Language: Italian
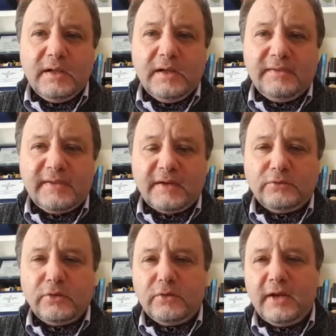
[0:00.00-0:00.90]

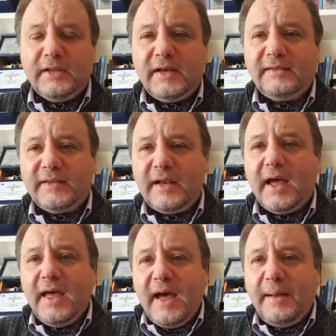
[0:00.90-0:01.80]
l'inserto del Corriere della
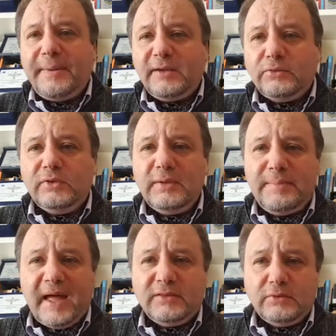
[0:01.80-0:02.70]
Sera ha aperto un
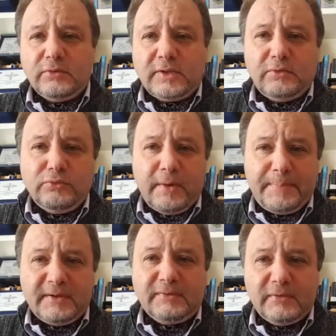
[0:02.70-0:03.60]
dibattito tra due
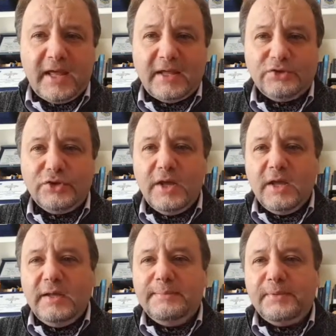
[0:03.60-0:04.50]
personaggi
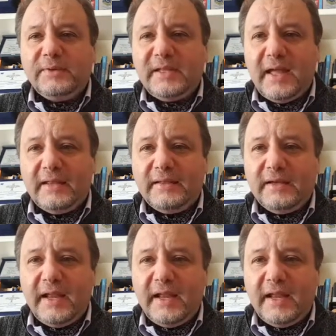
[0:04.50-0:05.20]
importanti importanti,